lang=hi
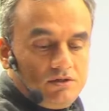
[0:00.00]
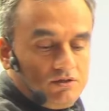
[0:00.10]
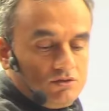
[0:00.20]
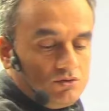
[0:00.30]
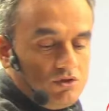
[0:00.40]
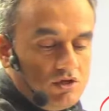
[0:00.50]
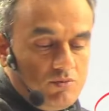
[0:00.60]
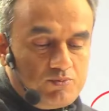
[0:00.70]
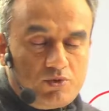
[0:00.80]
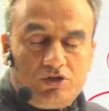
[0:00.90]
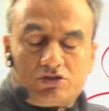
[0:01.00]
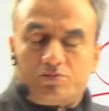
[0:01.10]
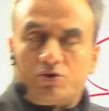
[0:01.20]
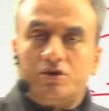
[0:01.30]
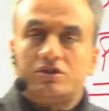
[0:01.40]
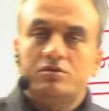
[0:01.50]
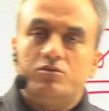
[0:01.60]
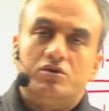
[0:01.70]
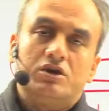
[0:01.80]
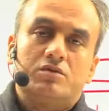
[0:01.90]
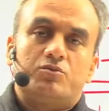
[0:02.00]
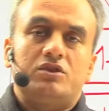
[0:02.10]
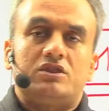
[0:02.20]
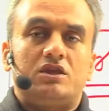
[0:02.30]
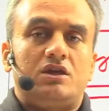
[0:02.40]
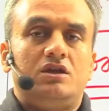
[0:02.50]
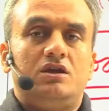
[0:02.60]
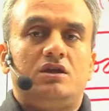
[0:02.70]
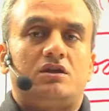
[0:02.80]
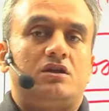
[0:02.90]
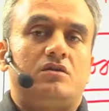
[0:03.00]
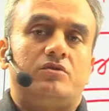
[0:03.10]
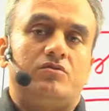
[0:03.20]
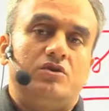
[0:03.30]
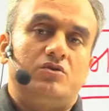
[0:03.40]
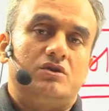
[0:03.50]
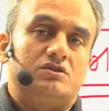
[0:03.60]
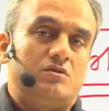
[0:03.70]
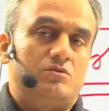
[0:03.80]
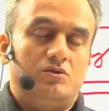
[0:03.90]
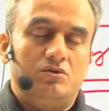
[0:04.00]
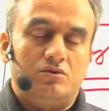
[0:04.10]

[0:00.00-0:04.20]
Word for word: तो देखिए पुलिस प्रोन्नति बोर्ड की पूरी तैयारी है कि 18 फरवरी को एग्जाम हो